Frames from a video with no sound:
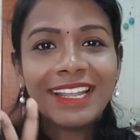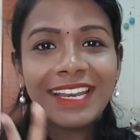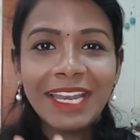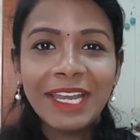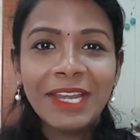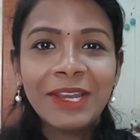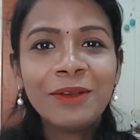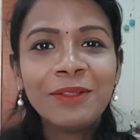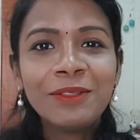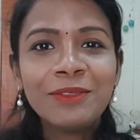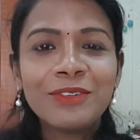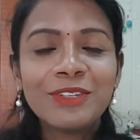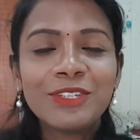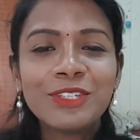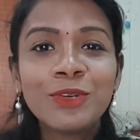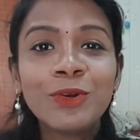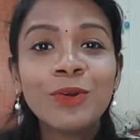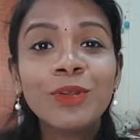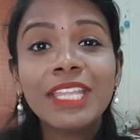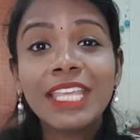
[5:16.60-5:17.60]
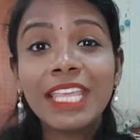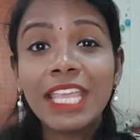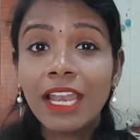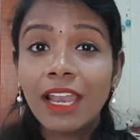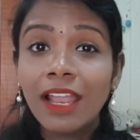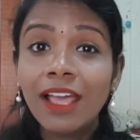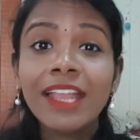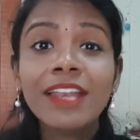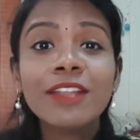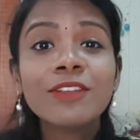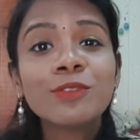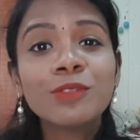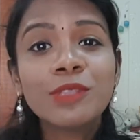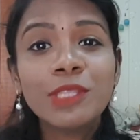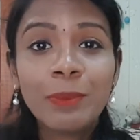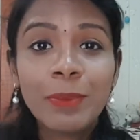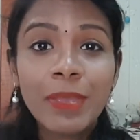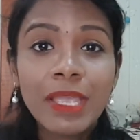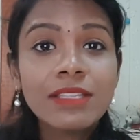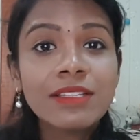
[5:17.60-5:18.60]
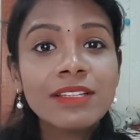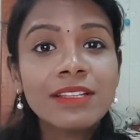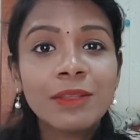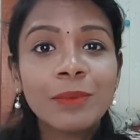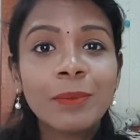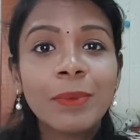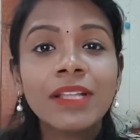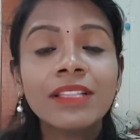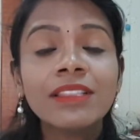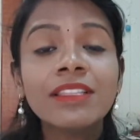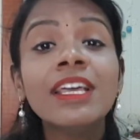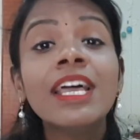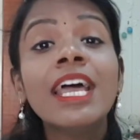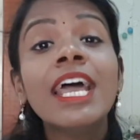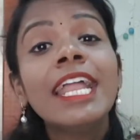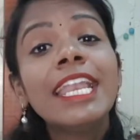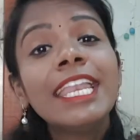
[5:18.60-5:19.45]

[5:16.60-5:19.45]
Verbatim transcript: ரெண்டாவது விஷயம் நீங்கள் எல்லாம் என்னை சுற்றி பேசுனதை பார்த்து